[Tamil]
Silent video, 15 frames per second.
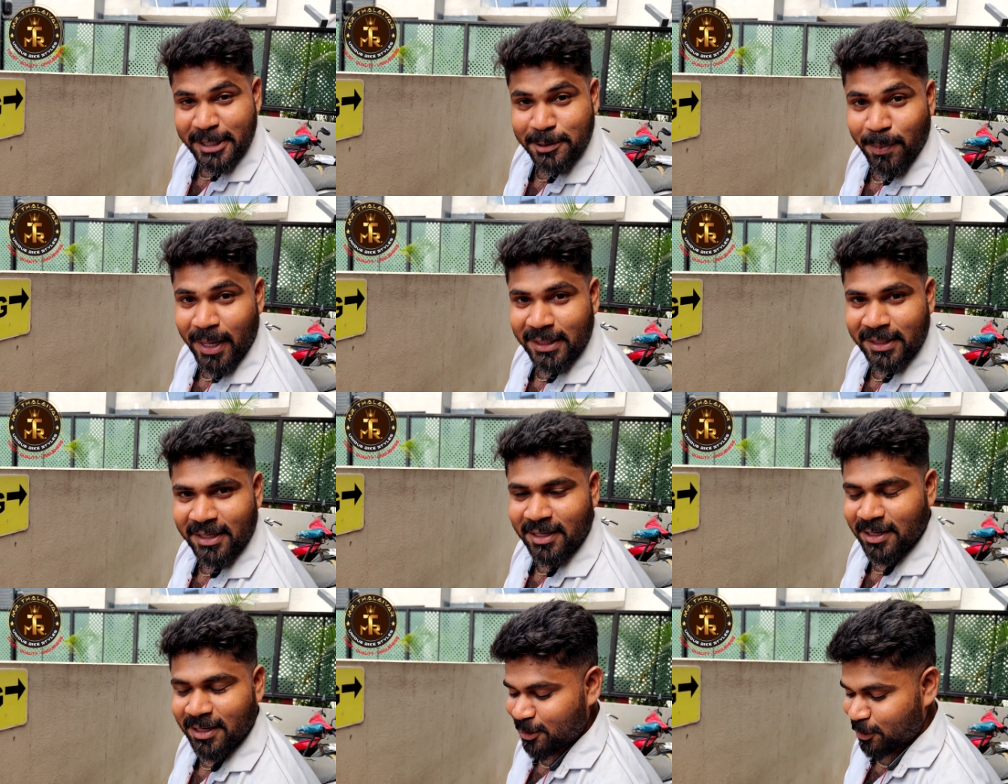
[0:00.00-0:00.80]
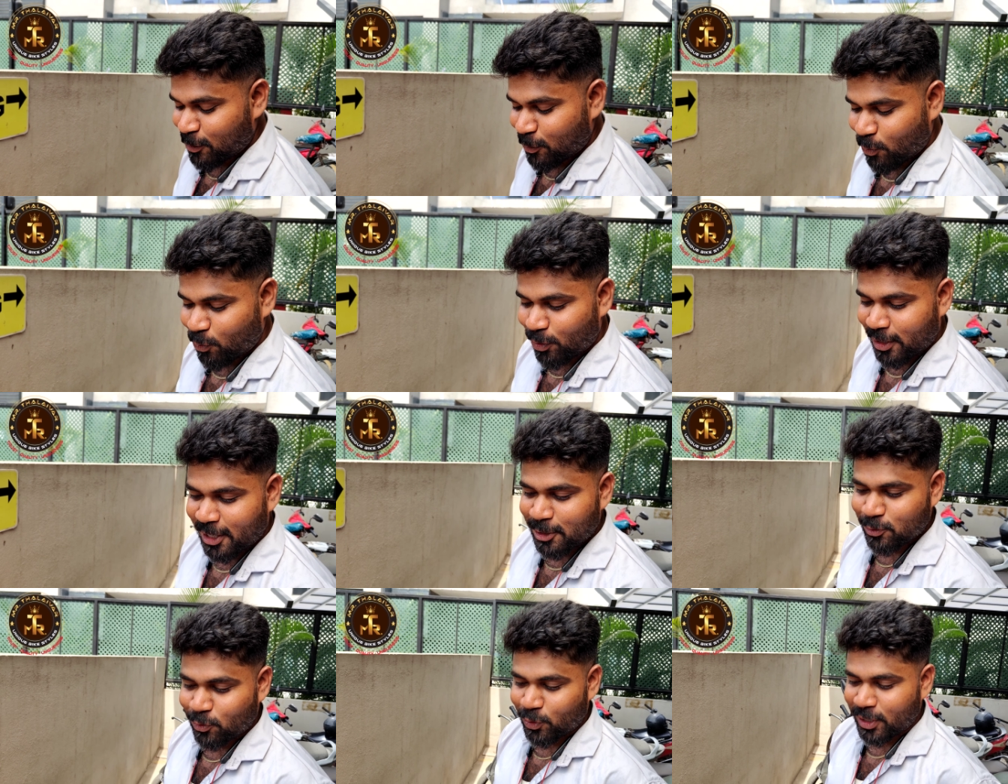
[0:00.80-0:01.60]
பேஜ் பார்த்தேன்
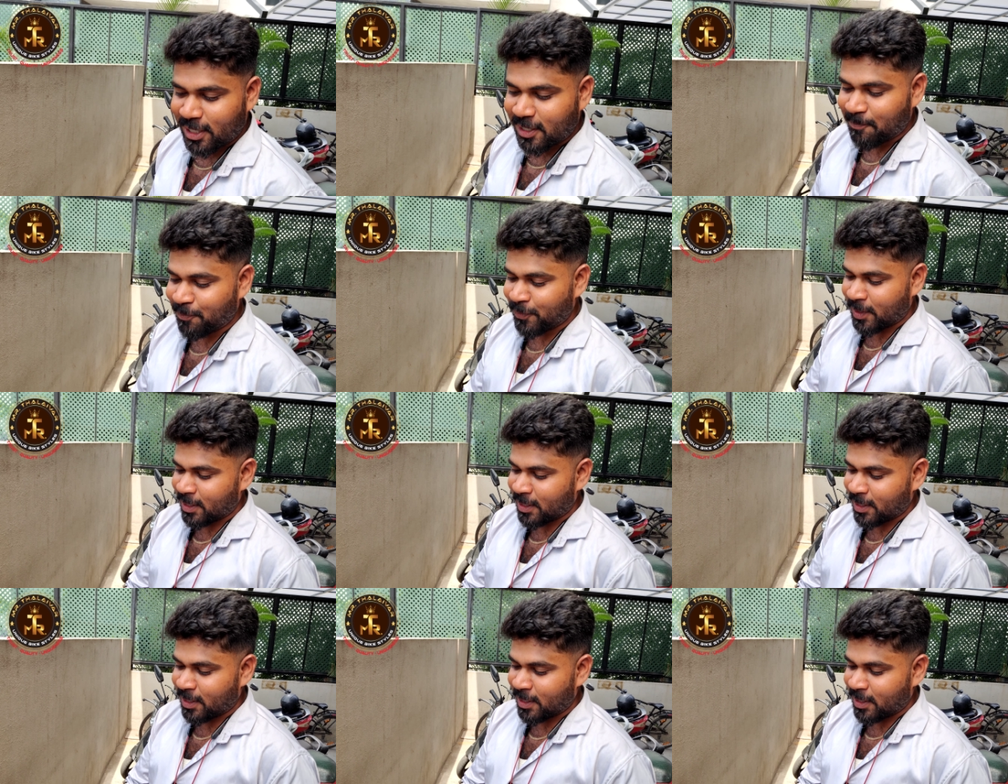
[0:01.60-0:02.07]
உடனே சொன்னேன்